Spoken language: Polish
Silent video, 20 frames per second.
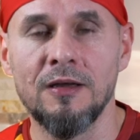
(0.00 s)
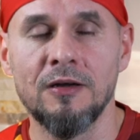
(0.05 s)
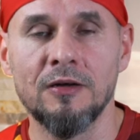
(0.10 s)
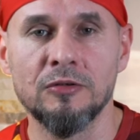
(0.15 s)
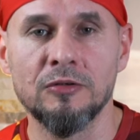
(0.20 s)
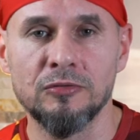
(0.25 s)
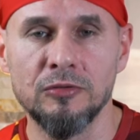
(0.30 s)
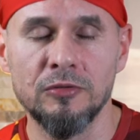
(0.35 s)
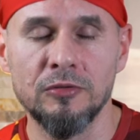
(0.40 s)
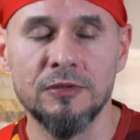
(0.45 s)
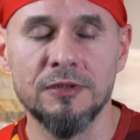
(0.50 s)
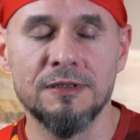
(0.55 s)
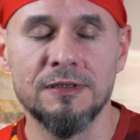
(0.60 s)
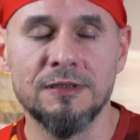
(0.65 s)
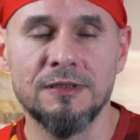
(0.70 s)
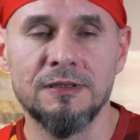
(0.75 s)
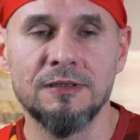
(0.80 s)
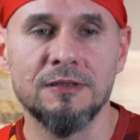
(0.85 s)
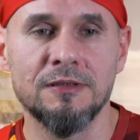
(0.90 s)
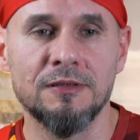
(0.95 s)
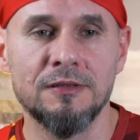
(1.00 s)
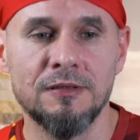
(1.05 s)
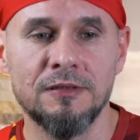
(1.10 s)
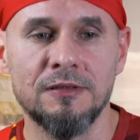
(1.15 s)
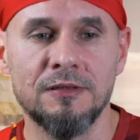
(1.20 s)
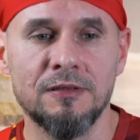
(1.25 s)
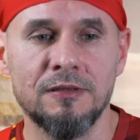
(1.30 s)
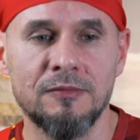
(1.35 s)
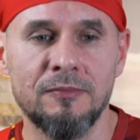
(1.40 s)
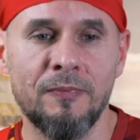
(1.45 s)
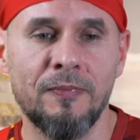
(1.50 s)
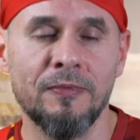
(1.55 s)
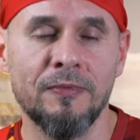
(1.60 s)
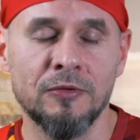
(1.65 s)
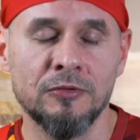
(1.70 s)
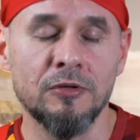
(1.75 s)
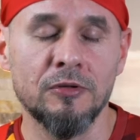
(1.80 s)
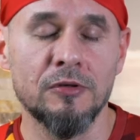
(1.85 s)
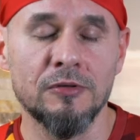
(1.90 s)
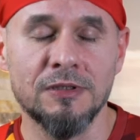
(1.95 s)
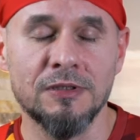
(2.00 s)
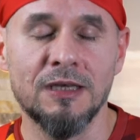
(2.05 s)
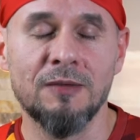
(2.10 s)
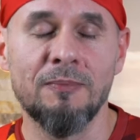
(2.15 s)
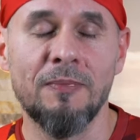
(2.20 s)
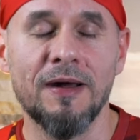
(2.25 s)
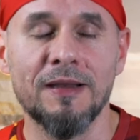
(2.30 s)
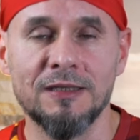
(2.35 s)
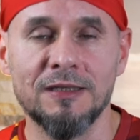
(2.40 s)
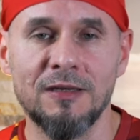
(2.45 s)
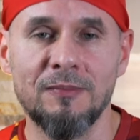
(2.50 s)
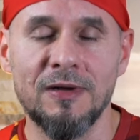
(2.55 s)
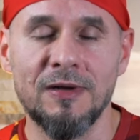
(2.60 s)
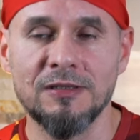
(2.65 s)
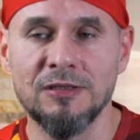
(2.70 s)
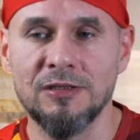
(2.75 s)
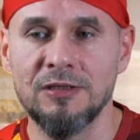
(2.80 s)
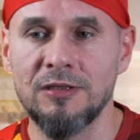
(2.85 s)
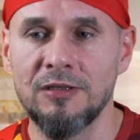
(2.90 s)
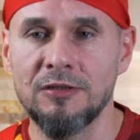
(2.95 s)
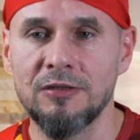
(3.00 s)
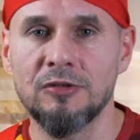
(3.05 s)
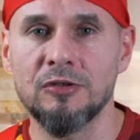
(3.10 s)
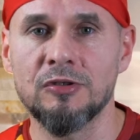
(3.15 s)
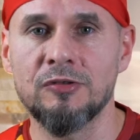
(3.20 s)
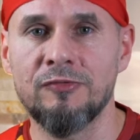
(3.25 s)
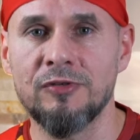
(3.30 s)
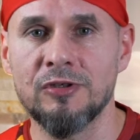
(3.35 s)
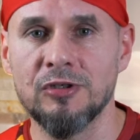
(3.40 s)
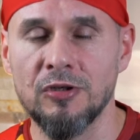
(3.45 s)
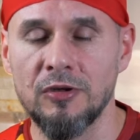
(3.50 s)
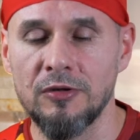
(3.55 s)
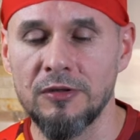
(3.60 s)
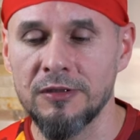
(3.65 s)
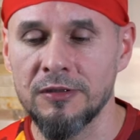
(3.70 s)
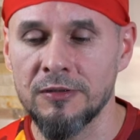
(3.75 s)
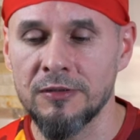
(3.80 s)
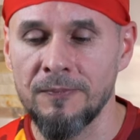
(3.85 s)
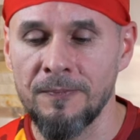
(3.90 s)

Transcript: który z tych, którą z tych partii macie niedoćwiczony.